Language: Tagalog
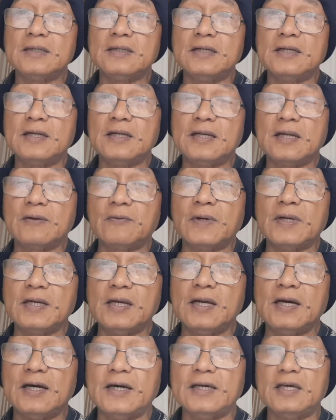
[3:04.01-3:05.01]
nire-require
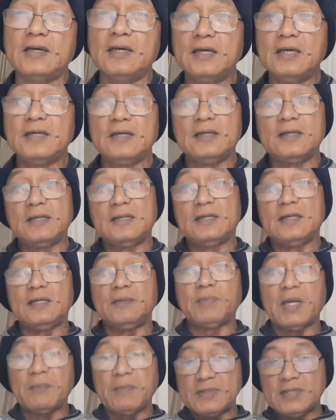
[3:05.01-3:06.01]
nila ay
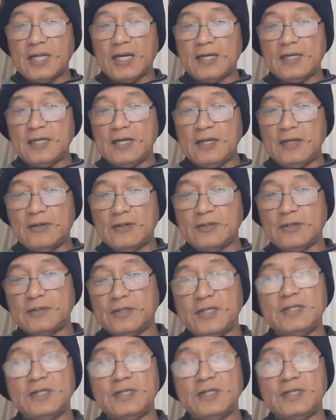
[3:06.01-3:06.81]
ipapadala ninyo,